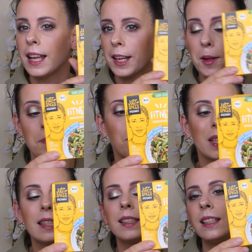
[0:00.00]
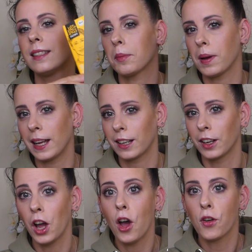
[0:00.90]
ähm, bis dieser
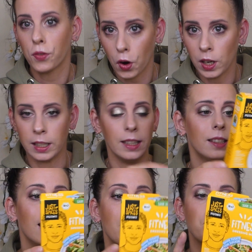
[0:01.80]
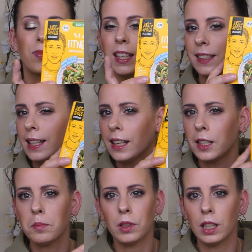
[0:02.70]
Balken voll ist. Das hier
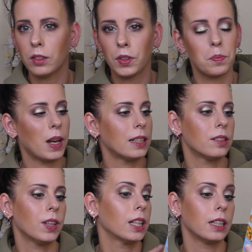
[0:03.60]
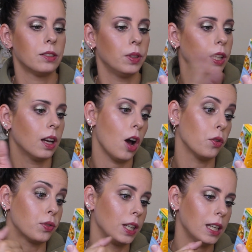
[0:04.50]
nimmt nicht viel Platz weg, deswegen
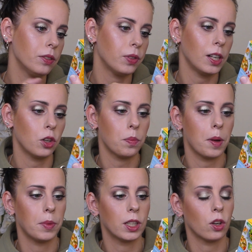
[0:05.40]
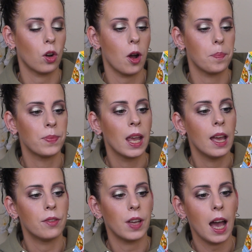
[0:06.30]
auf jeden Fall nochmal mitgekommen.
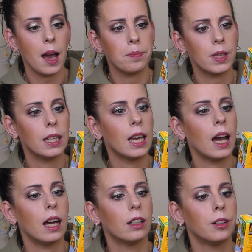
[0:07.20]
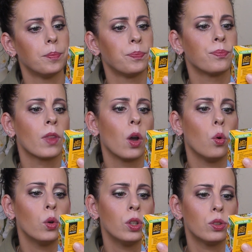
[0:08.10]
Wir haben hier ähm,
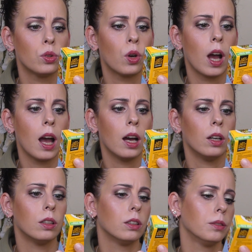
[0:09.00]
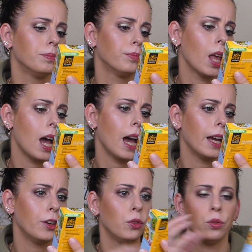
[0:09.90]
ohne Zucker ähm,
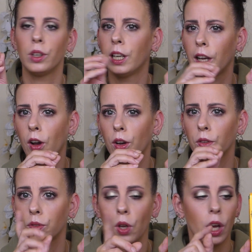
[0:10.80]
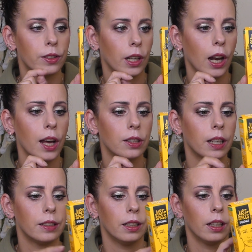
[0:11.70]
ein leckeres
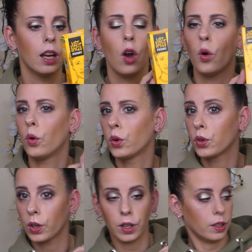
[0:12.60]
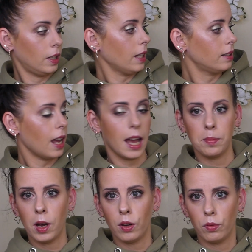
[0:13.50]
Salatdressing und äh, das
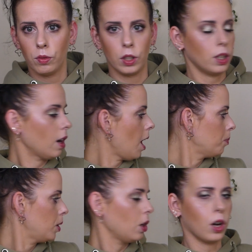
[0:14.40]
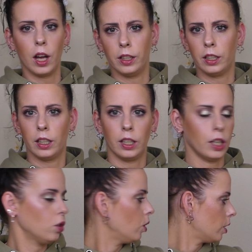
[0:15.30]
einmal, ich habe hier gar nicht, ich
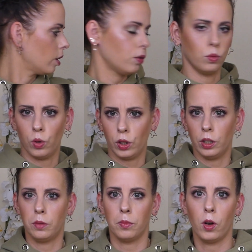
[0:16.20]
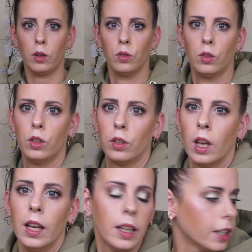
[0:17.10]
hätte euch, soll ich mal, ich,
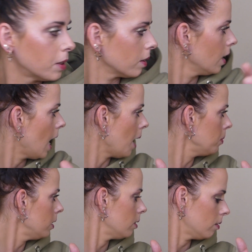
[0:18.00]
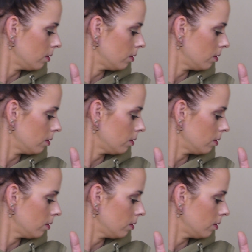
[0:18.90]
ich habe ich